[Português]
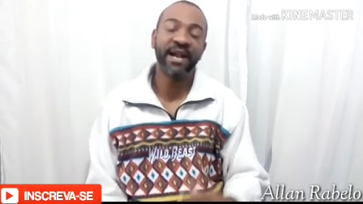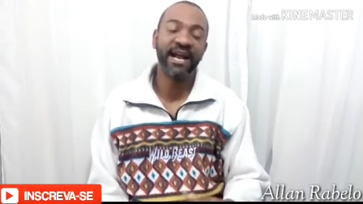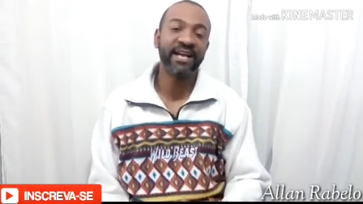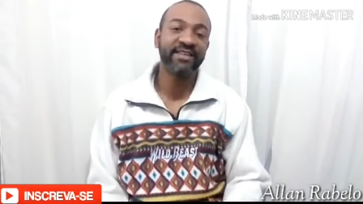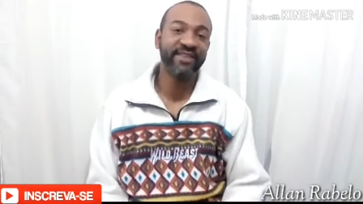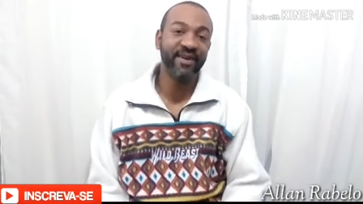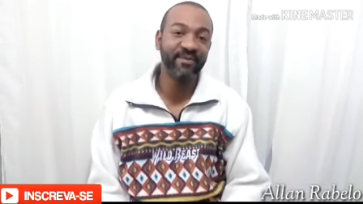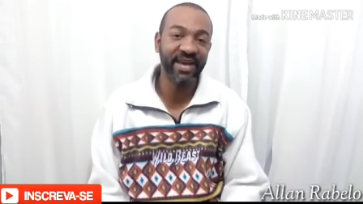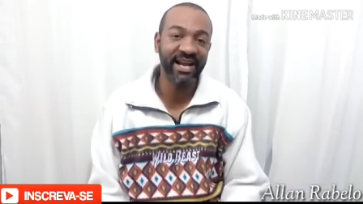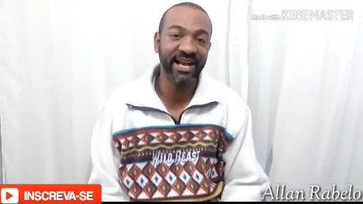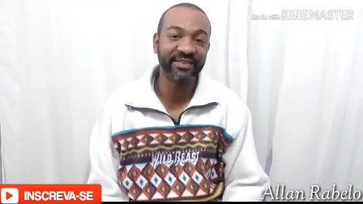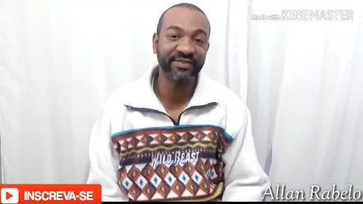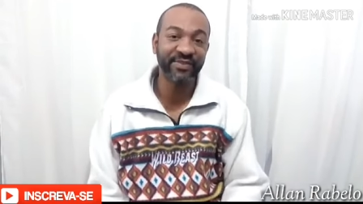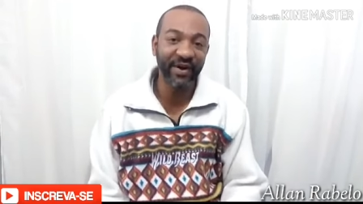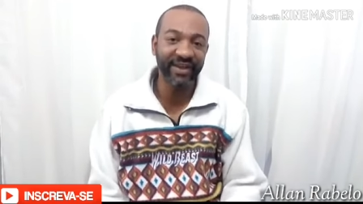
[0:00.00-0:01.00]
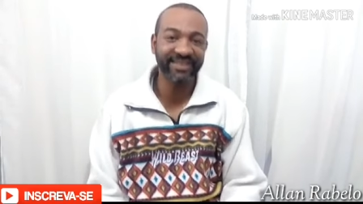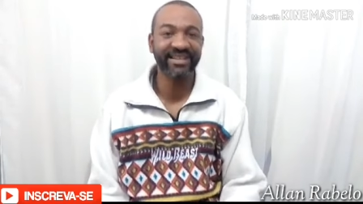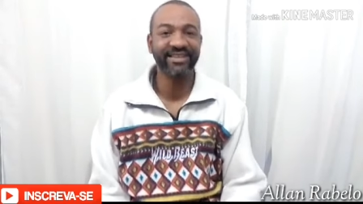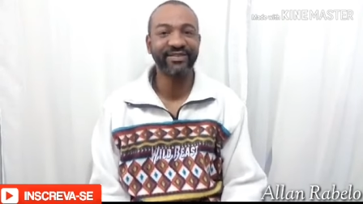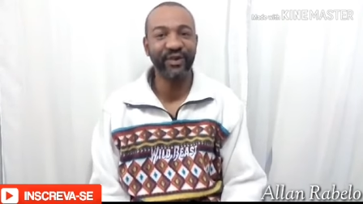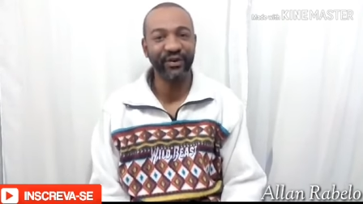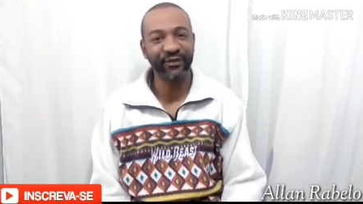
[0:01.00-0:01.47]
para receber as
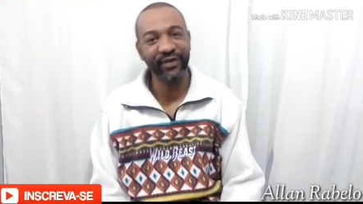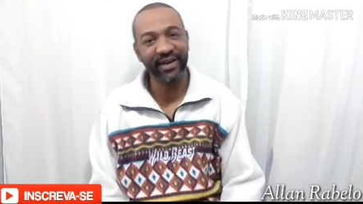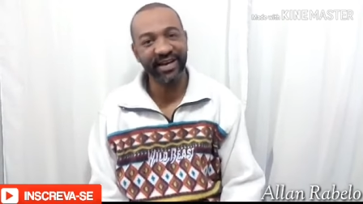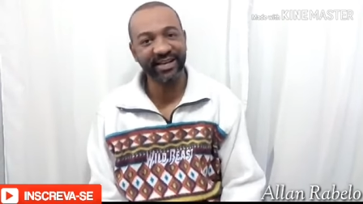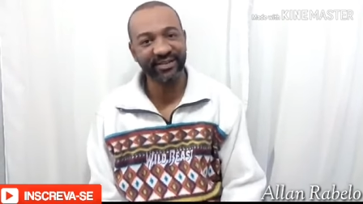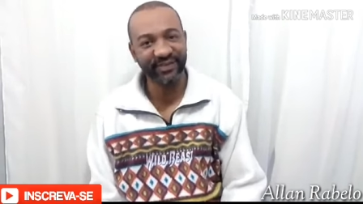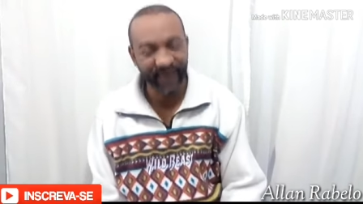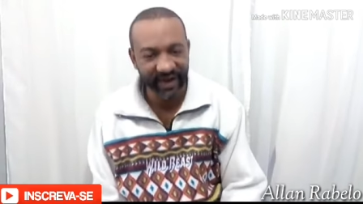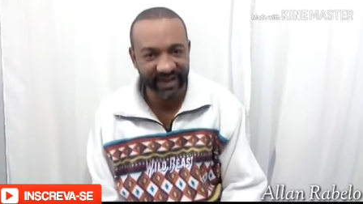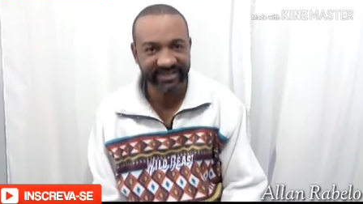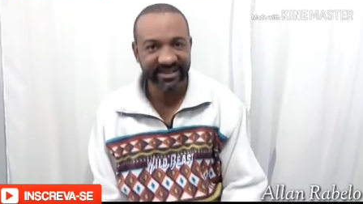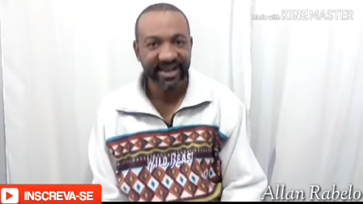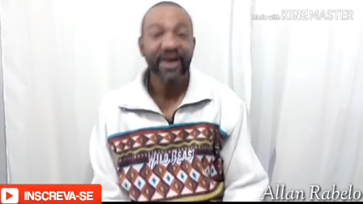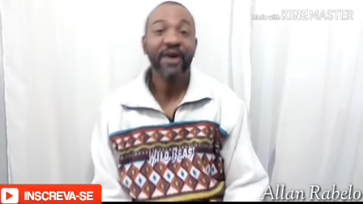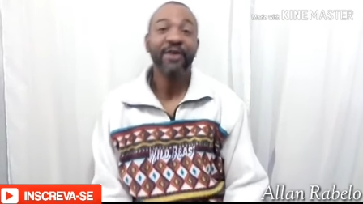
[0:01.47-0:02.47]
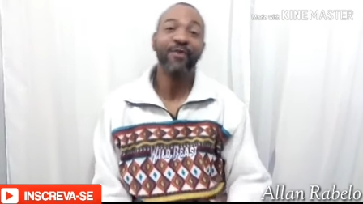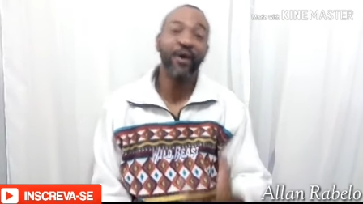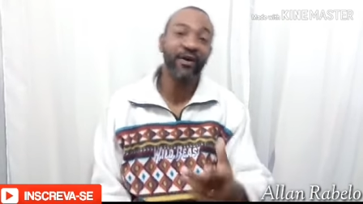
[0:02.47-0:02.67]
nossas notificações.